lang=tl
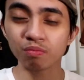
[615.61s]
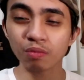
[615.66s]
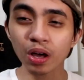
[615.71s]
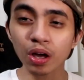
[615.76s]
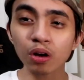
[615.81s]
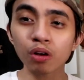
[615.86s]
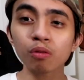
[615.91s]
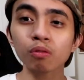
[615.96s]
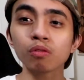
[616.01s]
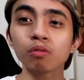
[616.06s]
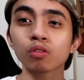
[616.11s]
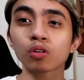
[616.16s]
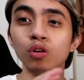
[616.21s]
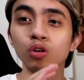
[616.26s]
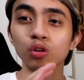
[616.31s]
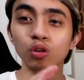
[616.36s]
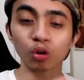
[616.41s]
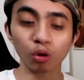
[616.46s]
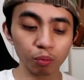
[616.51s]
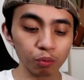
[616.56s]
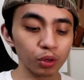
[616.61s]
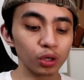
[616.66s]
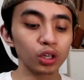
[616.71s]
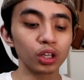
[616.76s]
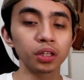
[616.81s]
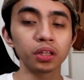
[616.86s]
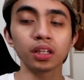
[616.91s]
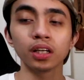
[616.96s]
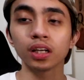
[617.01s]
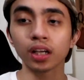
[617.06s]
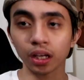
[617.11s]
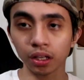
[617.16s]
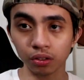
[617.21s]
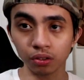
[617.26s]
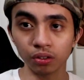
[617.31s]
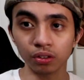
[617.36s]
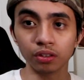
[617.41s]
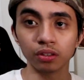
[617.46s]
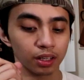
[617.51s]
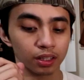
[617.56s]
Merong community
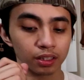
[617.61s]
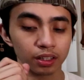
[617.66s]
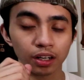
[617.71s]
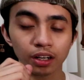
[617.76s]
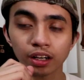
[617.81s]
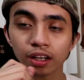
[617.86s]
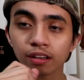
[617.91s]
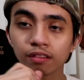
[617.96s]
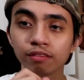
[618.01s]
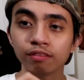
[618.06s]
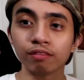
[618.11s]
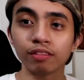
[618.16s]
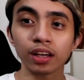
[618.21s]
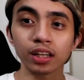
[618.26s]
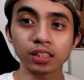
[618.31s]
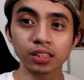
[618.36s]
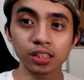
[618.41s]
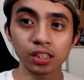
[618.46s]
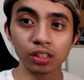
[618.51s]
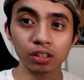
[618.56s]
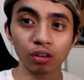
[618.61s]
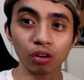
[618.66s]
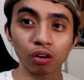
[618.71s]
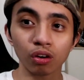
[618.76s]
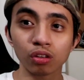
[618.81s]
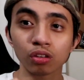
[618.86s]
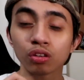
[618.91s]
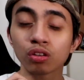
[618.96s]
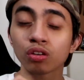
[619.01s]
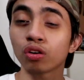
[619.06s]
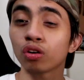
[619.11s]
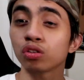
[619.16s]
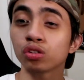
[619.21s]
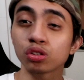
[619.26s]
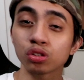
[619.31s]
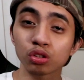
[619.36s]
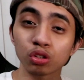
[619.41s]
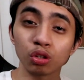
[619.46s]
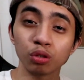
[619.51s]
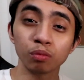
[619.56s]
ngayon, they're investing on
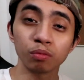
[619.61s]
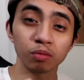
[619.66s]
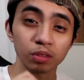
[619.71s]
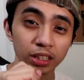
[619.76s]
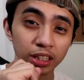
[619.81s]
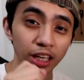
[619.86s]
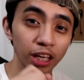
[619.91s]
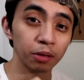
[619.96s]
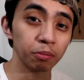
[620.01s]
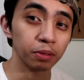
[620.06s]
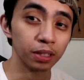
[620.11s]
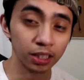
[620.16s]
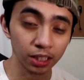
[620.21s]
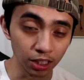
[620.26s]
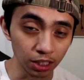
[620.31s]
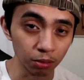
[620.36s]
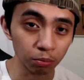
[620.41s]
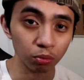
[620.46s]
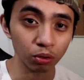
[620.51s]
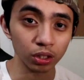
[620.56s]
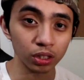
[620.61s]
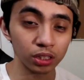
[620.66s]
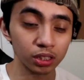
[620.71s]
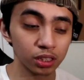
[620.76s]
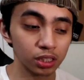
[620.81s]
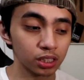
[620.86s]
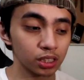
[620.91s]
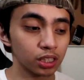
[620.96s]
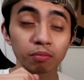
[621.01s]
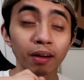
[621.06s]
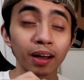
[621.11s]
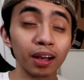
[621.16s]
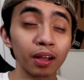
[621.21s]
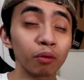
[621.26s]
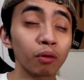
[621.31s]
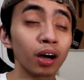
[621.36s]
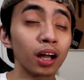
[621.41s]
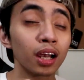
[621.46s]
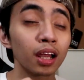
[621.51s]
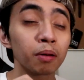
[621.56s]
custom gaming keyboards.
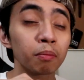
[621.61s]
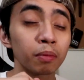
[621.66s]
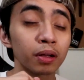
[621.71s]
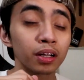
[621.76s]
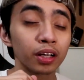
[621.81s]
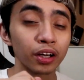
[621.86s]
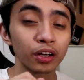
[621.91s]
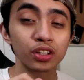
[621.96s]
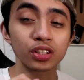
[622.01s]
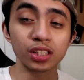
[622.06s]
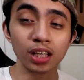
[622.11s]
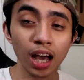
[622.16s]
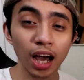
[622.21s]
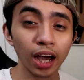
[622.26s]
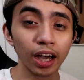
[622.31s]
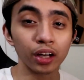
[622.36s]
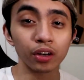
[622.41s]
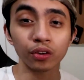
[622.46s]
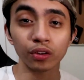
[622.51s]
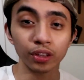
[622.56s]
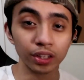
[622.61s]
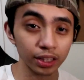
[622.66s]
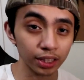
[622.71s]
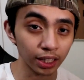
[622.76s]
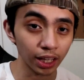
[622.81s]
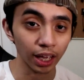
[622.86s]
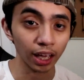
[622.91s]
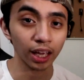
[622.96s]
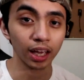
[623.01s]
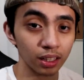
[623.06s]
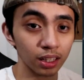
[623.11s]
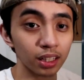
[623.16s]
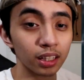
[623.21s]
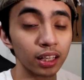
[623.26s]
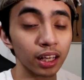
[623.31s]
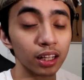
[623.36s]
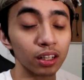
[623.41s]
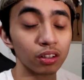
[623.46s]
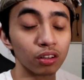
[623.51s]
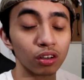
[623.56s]
Baliwala man kayo sa akin o no, hindi, it
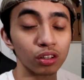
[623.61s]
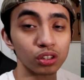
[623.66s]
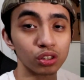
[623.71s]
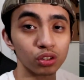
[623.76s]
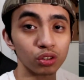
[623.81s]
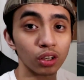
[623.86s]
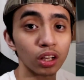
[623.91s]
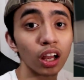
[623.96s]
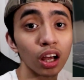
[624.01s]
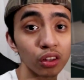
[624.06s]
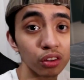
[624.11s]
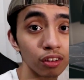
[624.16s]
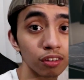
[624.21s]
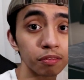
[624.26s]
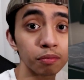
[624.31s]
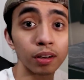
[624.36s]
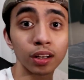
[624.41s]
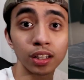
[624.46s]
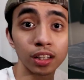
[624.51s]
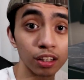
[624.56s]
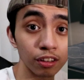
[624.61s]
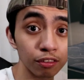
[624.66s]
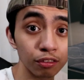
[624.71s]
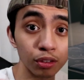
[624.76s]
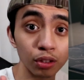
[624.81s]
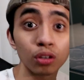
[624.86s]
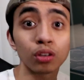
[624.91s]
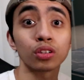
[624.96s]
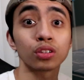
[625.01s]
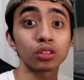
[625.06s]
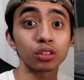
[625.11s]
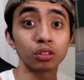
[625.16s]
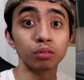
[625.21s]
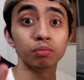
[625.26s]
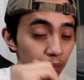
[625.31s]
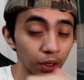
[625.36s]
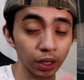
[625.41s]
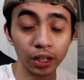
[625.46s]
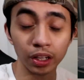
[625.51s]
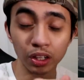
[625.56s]
can cost you a lot of money if you custom
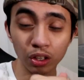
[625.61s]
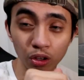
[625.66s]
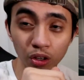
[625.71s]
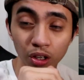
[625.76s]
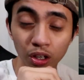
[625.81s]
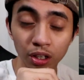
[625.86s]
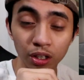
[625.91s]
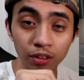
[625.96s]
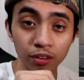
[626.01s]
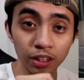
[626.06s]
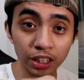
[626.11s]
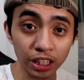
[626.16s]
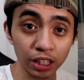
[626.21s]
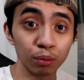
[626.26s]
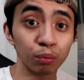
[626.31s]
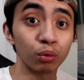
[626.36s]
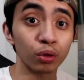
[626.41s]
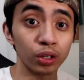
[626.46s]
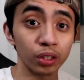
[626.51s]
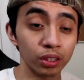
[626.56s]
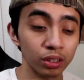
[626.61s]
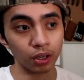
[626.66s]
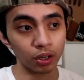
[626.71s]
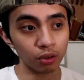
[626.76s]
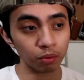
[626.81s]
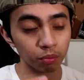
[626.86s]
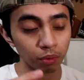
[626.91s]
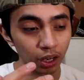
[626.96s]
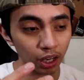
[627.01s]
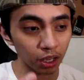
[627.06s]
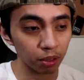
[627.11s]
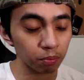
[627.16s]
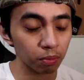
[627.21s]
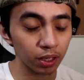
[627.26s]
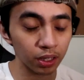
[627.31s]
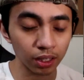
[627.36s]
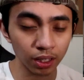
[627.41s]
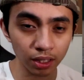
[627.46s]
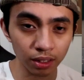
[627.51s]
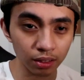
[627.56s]
made your keyboard. Merong mga iba
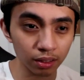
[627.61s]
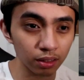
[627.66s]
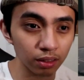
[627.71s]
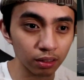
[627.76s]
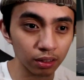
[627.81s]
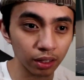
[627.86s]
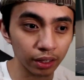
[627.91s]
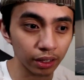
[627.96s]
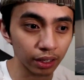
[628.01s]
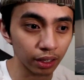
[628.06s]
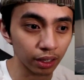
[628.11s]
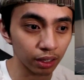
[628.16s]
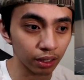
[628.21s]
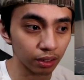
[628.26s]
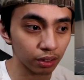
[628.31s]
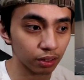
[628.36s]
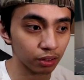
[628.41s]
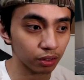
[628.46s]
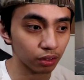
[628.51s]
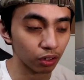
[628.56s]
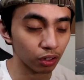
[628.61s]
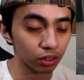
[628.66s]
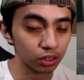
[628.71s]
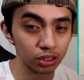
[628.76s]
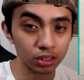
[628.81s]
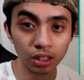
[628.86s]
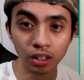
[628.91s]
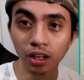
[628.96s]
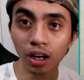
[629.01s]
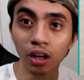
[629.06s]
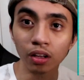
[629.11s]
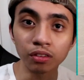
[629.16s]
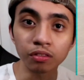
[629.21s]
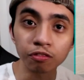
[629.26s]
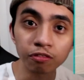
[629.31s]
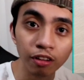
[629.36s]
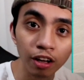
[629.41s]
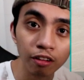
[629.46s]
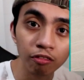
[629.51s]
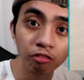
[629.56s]
na they cost around
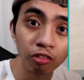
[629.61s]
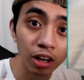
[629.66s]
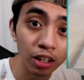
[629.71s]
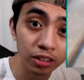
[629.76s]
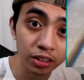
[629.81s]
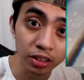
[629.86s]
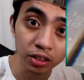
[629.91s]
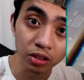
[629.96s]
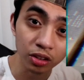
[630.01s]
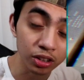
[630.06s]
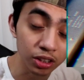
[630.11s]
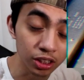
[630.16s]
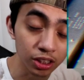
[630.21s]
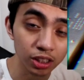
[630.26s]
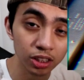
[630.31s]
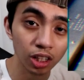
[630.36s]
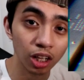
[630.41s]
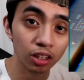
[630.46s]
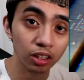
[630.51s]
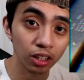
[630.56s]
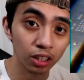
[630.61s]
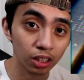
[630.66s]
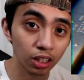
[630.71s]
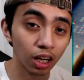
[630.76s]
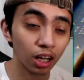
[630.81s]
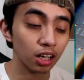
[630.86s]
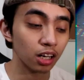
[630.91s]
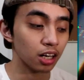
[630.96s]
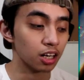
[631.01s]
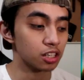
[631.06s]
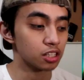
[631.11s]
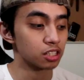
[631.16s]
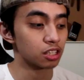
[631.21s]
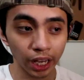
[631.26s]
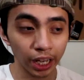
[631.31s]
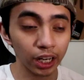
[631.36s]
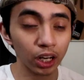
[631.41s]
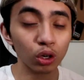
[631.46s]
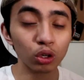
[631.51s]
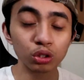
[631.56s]
500 or 600 dollars.
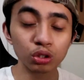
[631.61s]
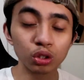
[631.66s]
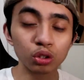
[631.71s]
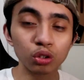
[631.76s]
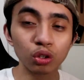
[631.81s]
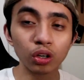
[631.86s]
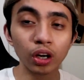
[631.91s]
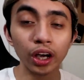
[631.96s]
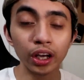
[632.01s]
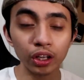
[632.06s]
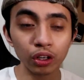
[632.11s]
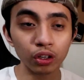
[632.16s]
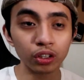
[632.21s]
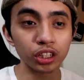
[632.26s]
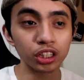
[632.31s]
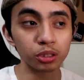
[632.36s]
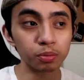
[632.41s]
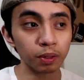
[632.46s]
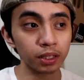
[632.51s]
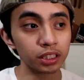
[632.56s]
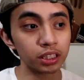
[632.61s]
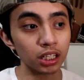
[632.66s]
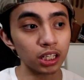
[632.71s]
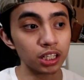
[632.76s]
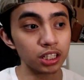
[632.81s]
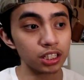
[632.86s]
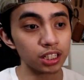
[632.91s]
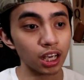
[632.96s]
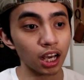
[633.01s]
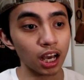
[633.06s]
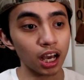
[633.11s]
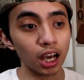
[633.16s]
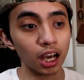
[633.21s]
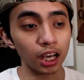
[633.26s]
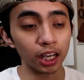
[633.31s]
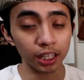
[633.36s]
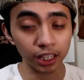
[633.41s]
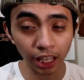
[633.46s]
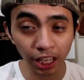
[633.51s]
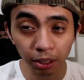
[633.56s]
And nauso to ngayon, especially
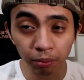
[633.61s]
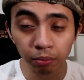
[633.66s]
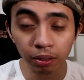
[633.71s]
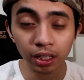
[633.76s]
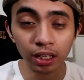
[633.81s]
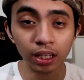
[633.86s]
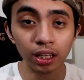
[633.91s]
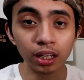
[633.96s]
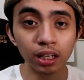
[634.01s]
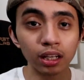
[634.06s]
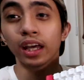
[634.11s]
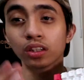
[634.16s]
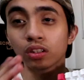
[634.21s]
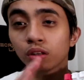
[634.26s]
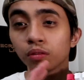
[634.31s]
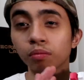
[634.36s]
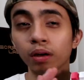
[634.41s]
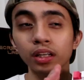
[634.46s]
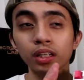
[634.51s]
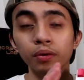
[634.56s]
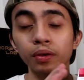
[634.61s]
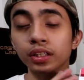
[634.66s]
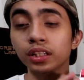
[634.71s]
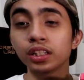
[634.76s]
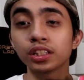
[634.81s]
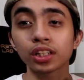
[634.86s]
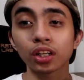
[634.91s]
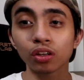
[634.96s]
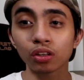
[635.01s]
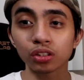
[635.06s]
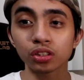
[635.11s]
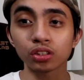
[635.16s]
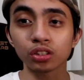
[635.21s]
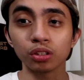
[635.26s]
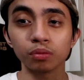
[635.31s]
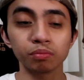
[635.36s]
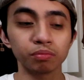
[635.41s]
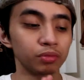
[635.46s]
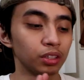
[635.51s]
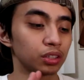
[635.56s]
sa gaming. Ito, by the way, di siya
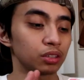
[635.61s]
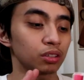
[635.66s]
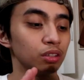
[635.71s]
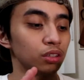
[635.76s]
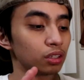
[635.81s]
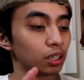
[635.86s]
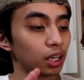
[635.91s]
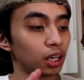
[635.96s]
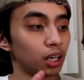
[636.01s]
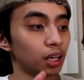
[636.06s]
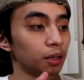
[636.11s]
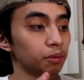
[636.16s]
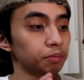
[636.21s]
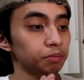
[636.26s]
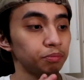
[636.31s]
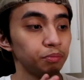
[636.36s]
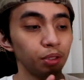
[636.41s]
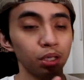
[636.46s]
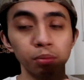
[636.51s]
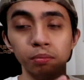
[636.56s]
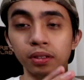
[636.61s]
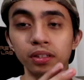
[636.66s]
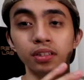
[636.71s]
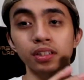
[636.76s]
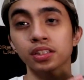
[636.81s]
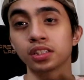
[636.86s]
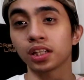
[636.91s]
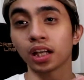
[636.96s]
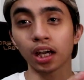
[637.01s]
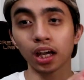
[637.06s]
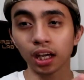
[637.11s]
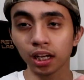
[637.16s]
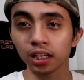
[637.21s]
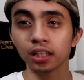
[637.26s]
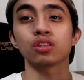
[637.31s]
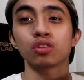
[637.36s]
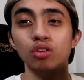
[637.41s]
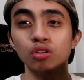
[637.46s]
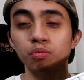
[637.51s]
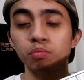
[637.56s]
custom. Ito, um, pre-built na siya.
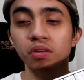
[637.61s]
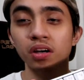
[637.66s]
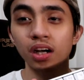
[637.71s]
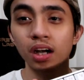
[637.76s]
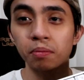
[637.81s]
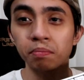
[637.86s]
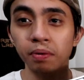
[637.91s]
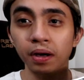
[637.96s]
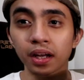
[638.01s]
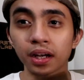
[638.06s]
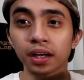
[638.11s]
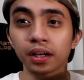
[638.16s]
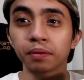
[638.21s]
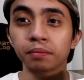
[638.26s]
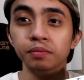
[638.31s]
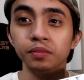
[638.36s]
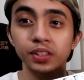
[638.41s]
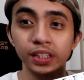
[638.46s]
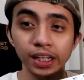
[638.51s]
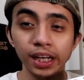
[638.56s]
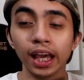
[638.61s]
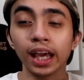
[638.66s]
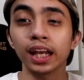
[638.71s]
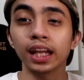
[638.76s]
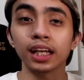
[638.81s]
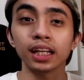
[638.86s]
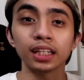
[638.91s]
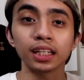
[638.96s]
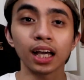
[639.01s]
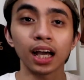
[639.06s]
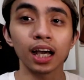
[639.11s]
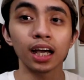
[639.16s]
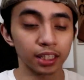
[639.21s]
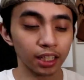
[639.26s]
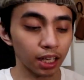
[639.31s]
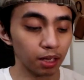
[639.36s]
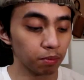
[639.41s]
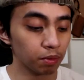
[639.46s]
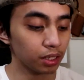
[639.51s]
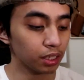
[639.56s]
Ito yung mga parang generic na
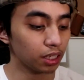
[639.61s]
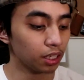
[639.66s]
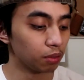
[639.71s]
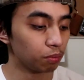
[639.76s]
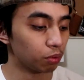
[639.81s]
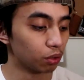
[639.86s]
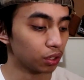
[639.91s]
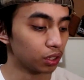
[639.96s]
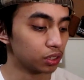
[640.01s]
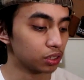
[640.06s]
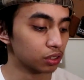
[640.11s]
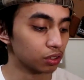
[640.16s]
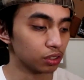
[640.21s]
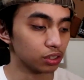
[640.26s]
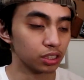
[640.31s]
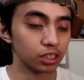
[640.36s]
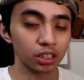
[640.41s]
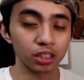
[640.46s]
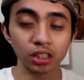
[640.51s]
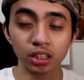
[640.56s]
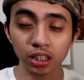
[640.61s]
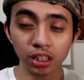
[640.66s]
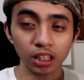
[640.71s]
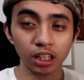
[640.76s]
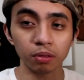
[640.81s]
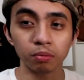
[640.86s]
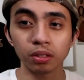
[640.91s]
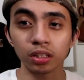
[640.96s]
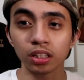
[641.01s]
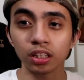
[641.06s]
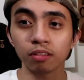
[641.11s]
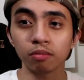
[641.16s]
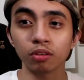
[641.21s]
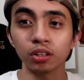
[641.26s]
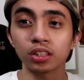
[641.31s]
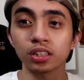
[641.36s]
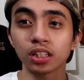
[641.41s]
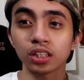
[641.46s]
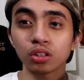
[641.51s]
gaming keyboards, consider na gaming keyboards.